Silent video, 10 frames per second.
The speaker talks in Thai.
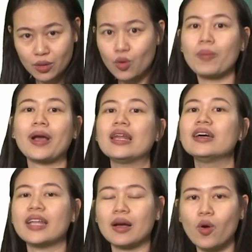รวมกันเล
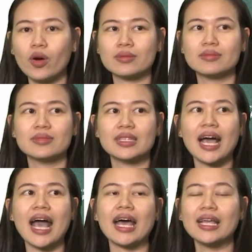ยทั้งหมด
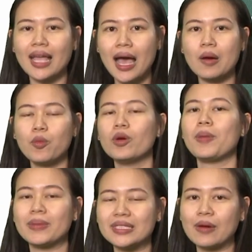นะคะถ้าพูด
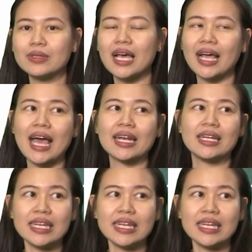เป็นภาษาวิชาการ